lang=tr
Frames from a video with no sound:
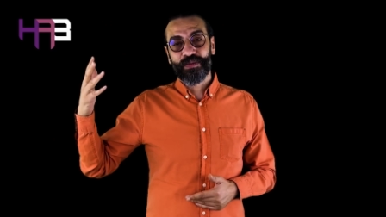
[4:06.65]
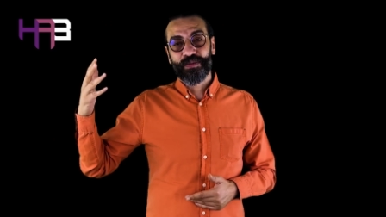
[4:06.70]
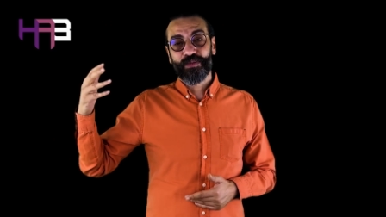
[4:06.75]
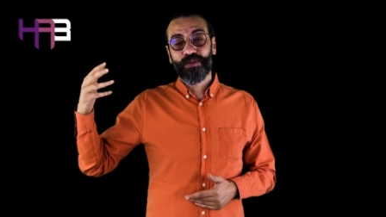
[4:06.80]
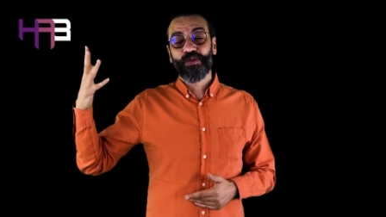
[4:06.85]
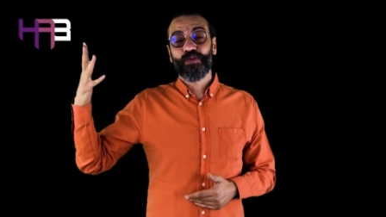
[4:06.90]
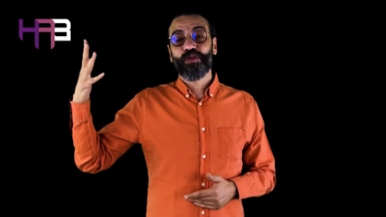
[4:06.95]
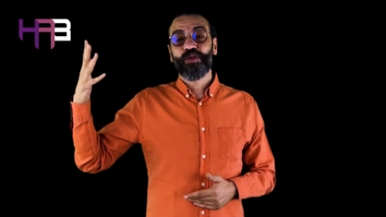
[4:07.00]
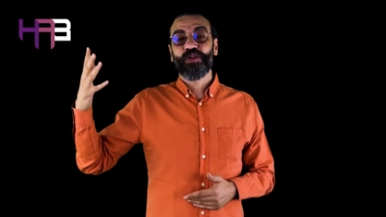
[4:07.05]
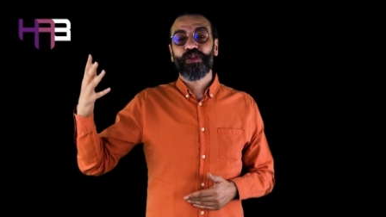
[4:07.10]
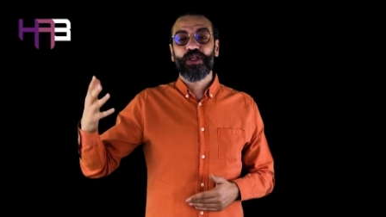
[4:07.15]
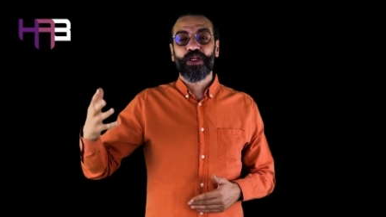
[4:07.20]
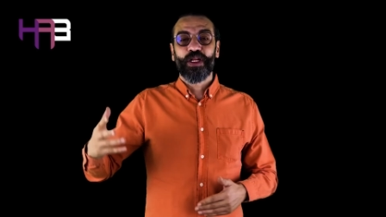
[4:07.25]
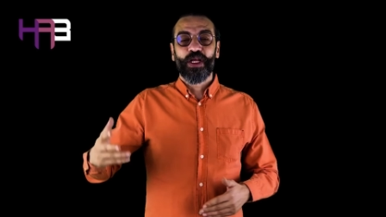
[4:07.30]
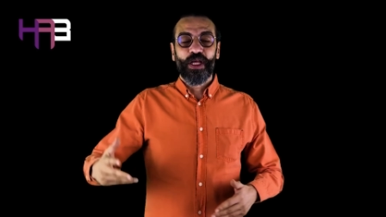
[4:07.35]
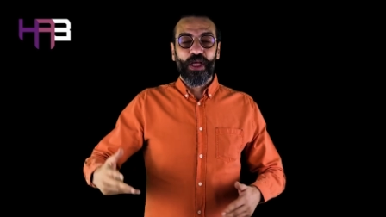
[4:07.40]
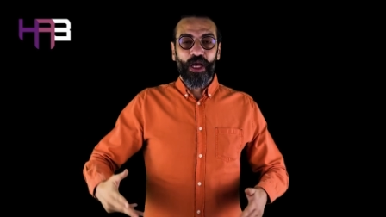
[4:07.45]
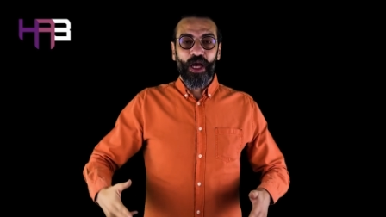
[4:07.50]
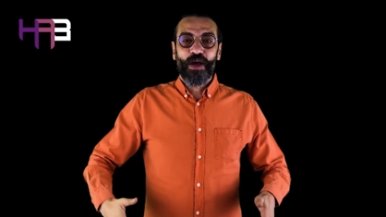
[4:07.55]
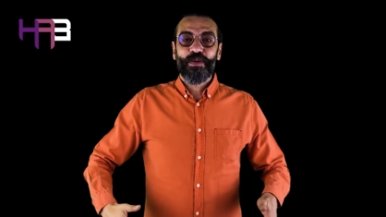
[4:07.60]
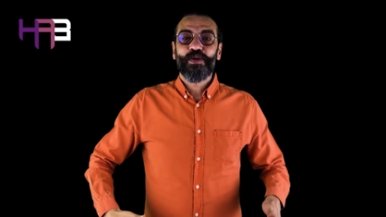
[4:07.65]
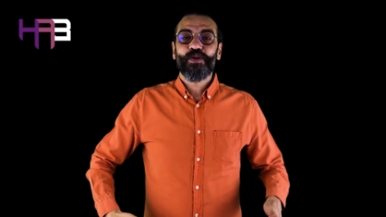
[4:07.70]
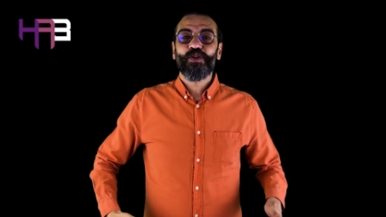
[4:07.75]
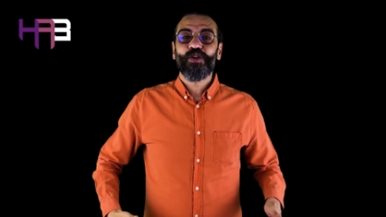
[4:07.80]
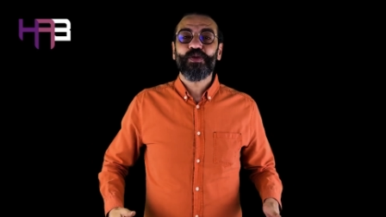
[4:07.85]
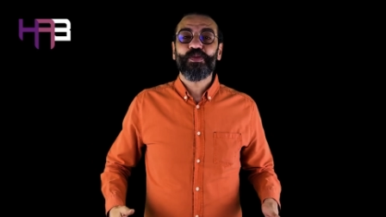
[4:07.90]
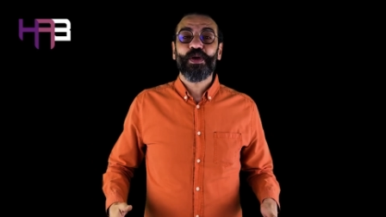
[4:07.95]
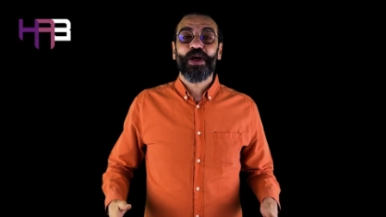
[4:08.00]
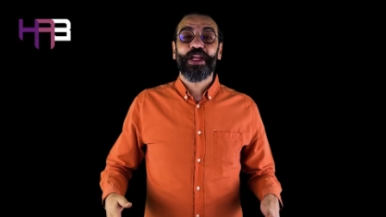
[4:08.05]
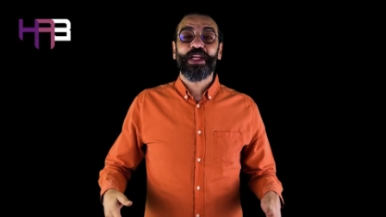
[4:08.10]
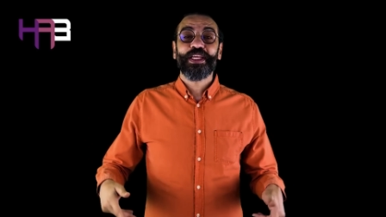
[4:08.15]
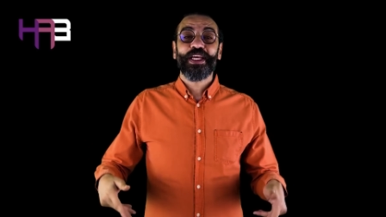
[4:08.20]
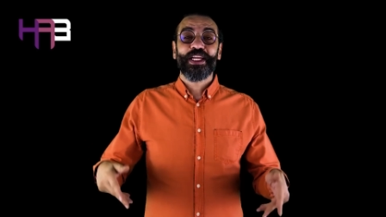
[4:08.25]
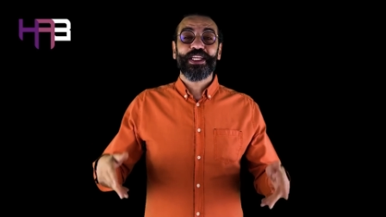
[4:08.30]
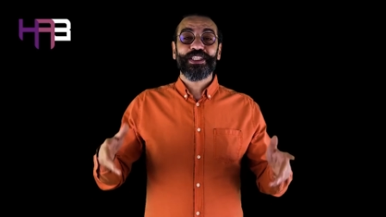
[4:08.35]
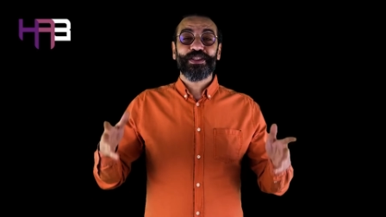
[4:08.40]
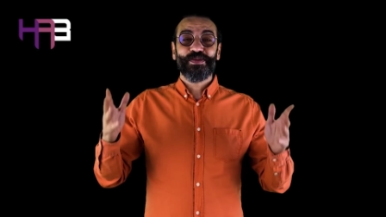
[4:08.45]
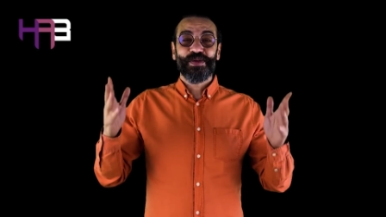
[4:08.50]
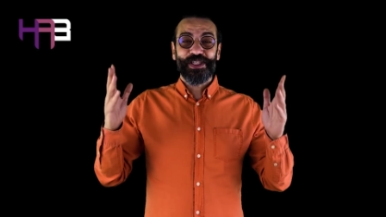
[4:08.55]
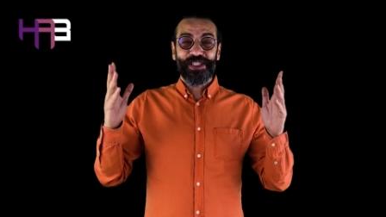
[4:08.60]
Mümkün değil. Ama kurbağalar
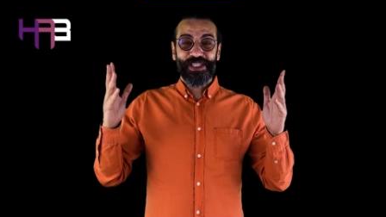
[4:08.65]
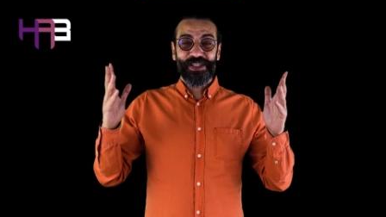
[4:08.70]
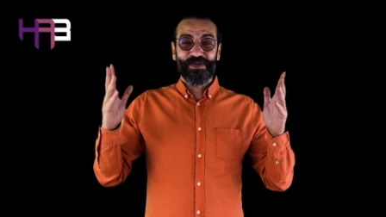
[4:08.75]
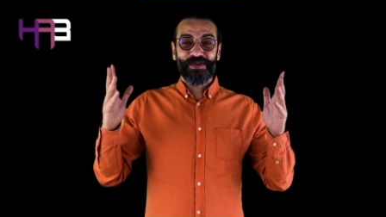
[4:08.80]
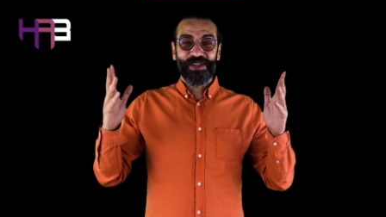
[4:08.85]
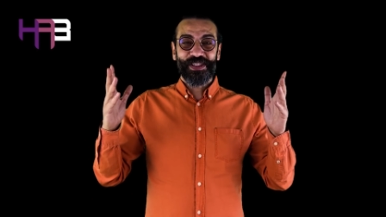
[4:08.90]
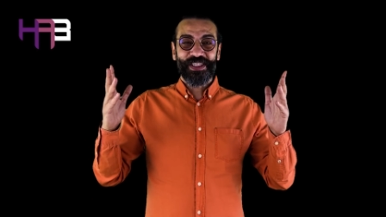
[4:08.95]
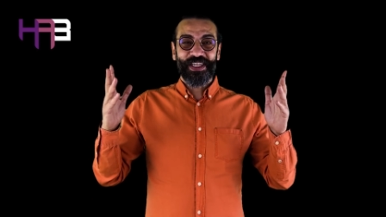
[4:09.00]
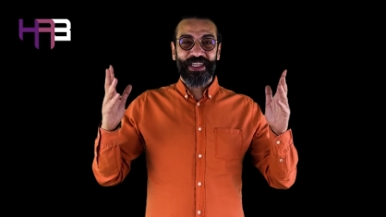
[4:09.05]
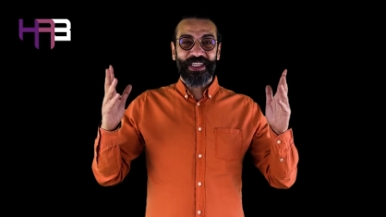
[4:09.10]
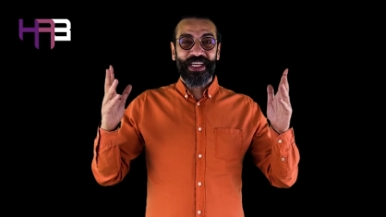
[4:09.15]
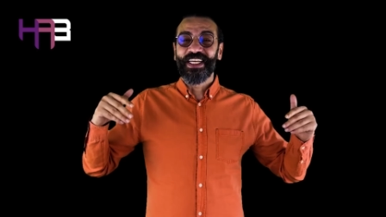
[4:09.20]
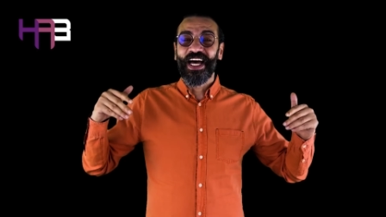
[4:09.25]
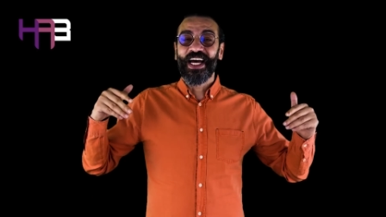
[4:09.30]
yarışa başlamışlar.